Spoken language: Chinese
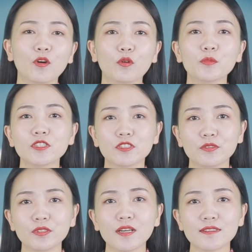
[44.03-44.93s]
我们只
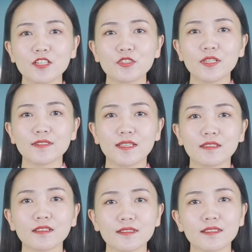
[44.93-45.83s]
需要在睡前
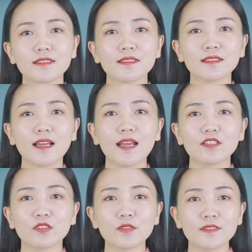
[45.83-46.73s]
呢轻轻
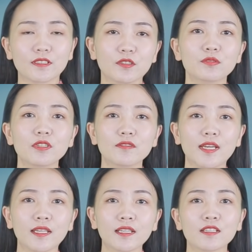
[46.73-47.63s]
按揉几个穴
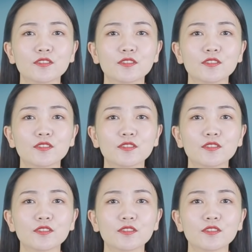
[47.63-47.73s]
位，